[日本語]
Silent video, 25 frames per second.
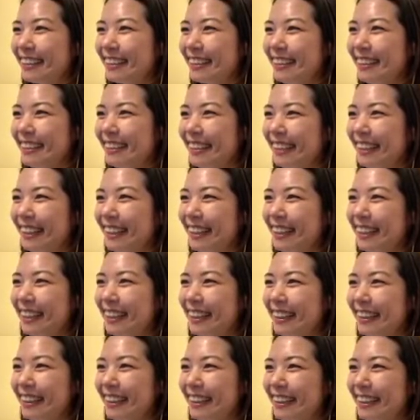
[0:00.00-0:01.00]

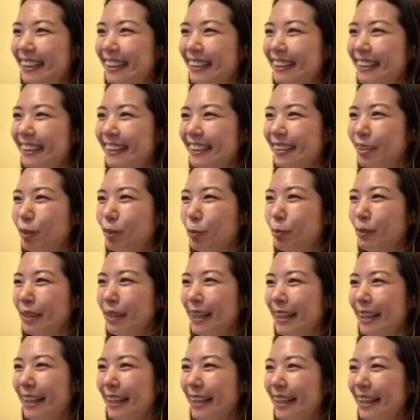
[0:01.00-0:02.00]
稲、米、
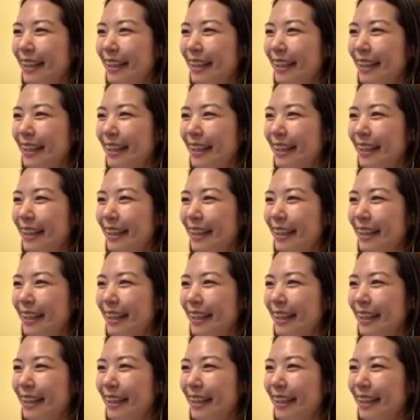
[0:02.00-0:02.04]
米、